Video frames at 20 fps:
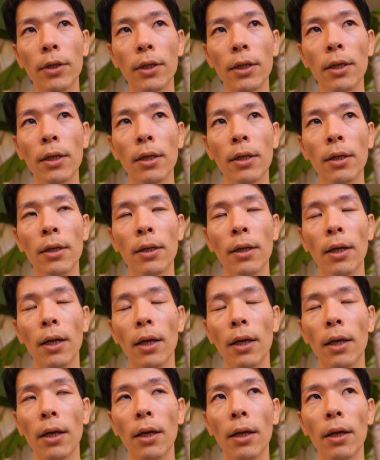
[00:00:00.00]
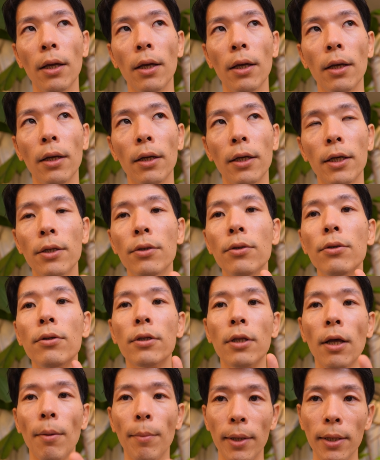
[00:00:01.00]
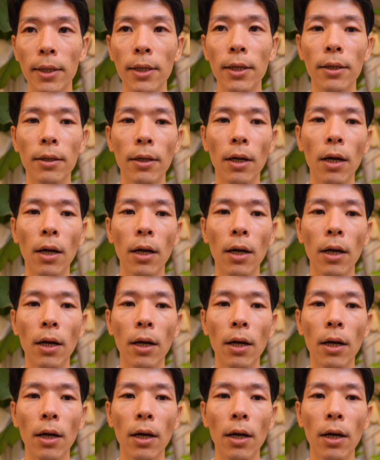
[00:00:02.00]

れに、えー、気づくために、